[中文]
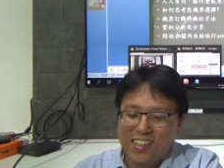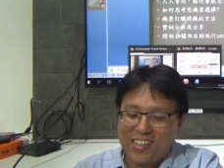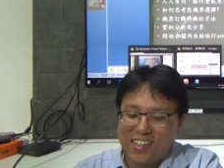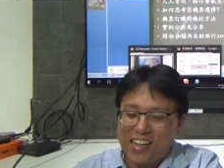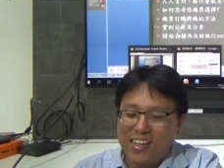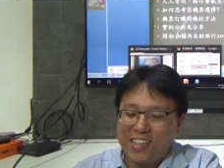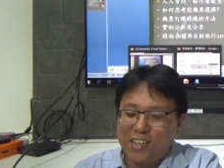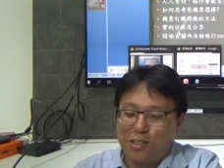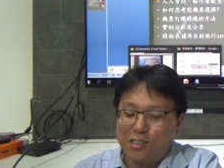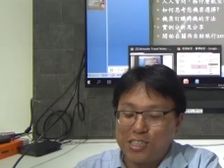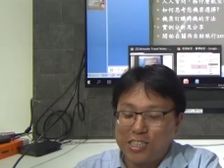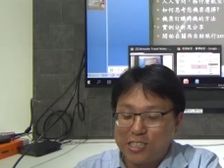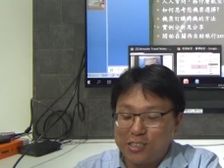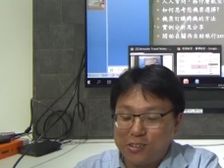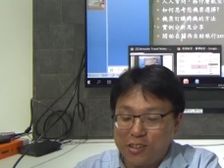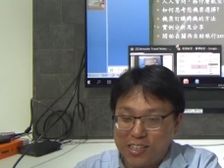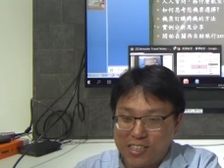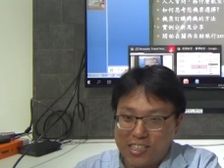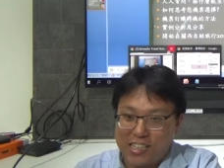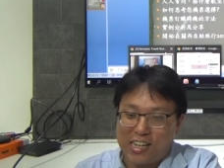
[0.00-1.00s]
但有机
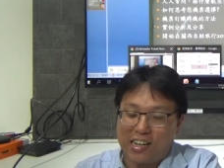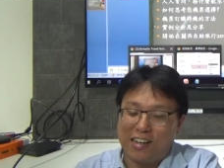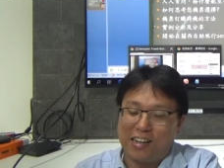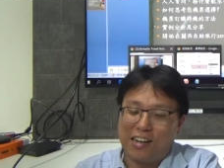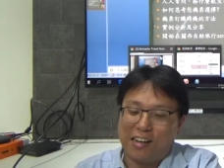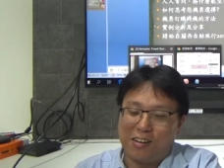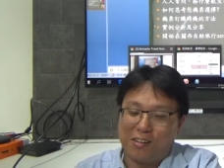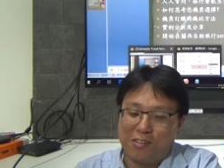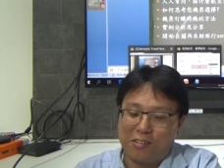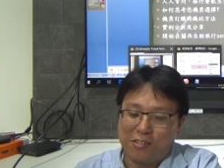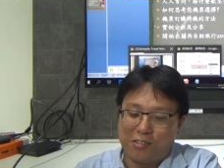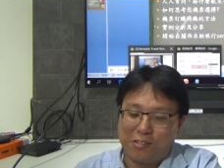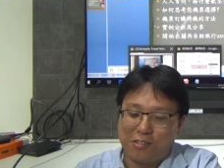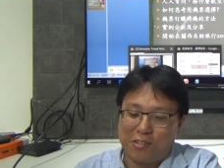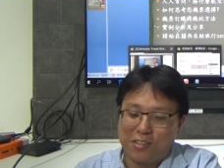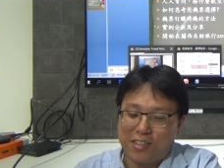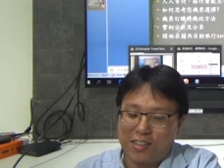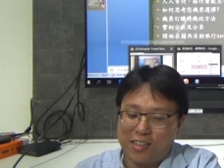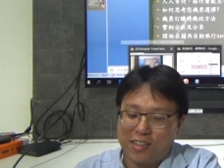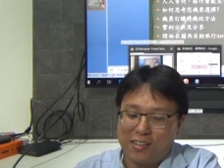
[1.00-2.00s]
会抢啊，哦，
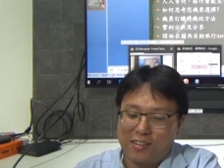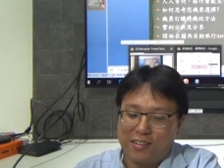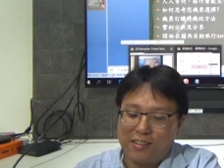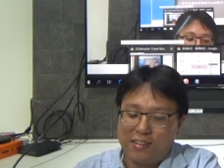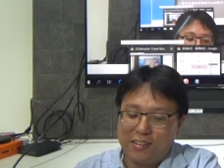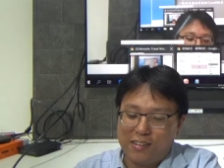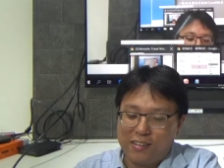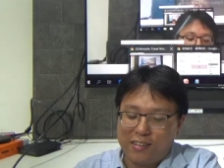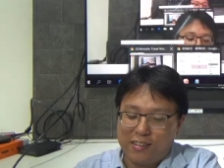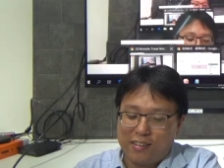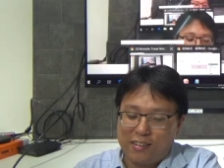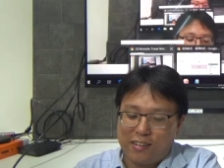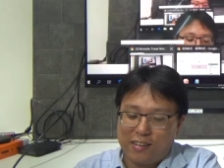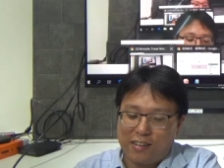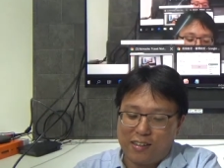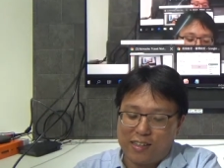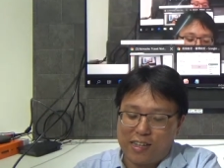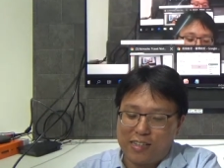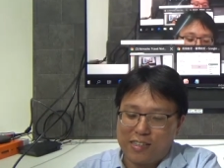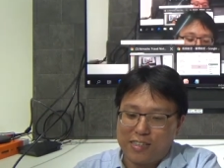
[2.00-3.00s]
过年，但